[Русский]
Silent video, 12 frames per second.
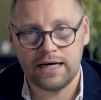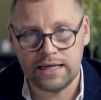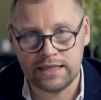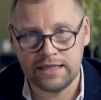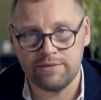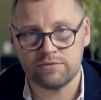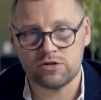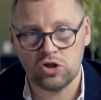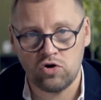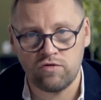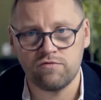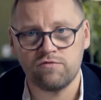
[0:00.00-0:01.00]
одним
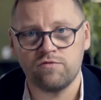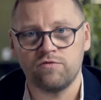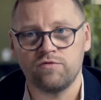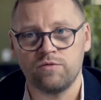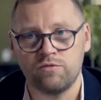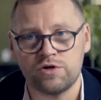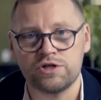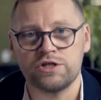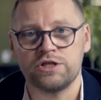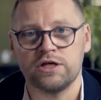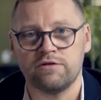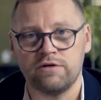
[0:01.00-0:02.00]
словом вы
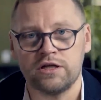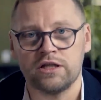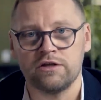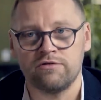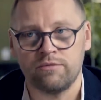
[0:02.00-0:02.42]
можете ответить на